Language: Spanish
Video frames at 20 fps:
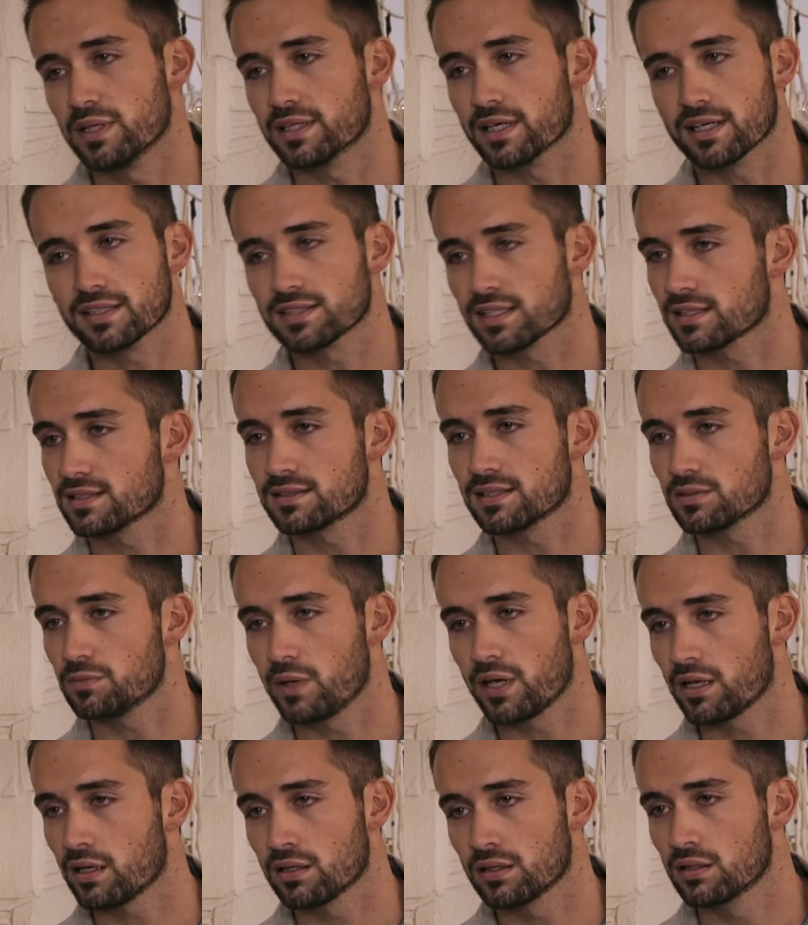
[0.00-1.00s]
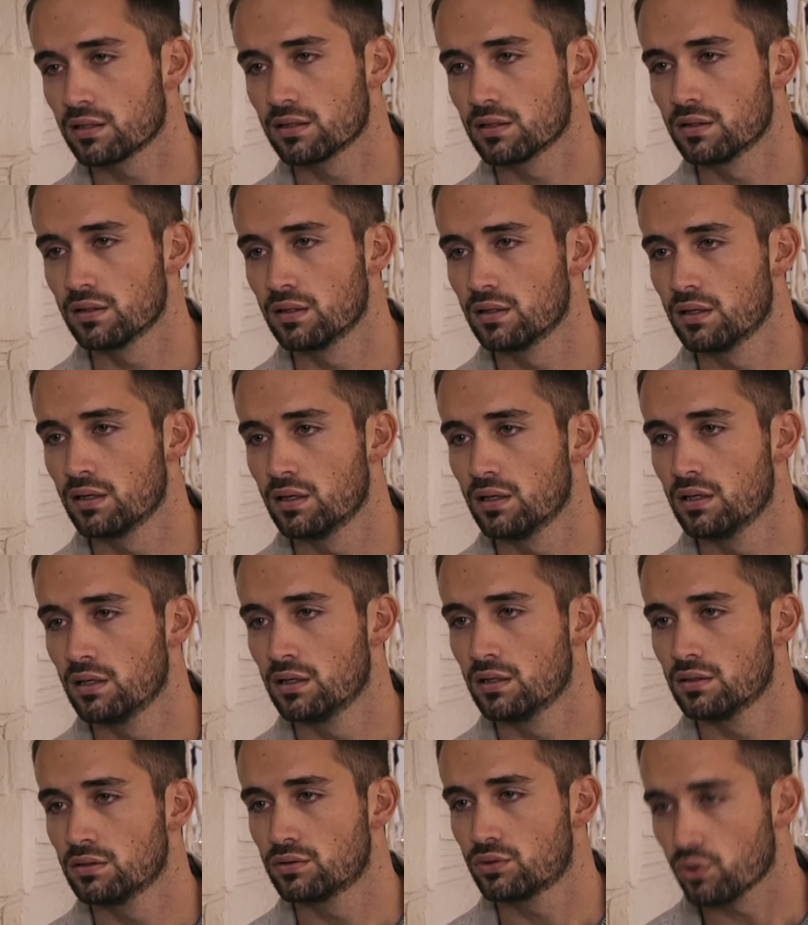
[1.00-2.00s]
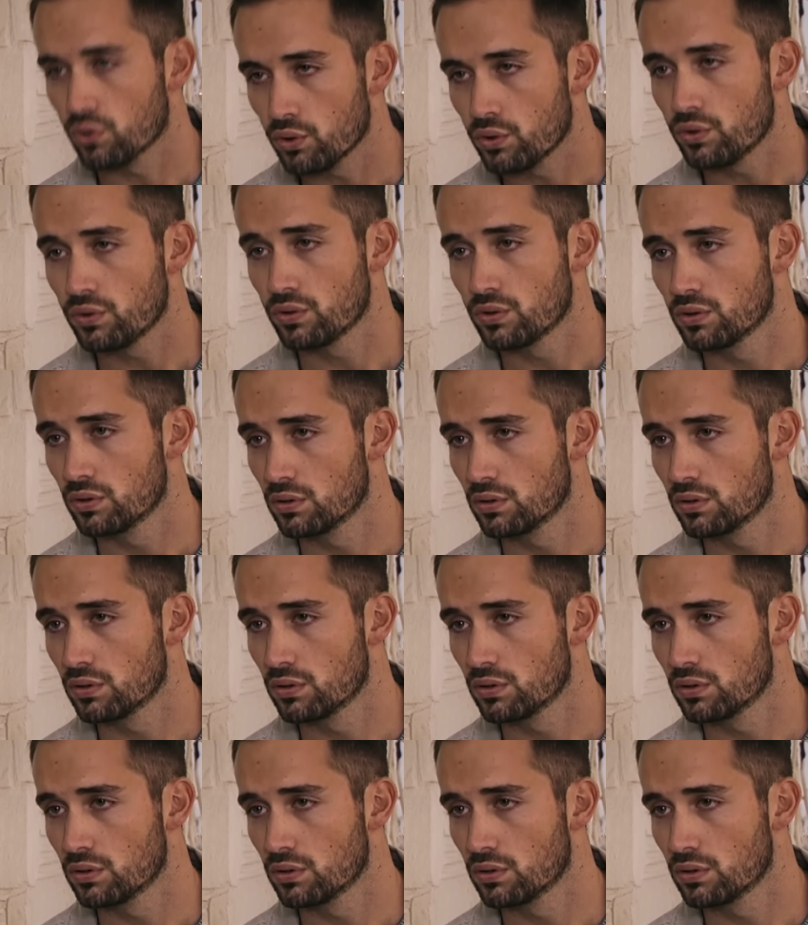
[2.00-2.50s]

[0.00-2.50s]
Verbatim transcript: me interesa que estés bien. Tú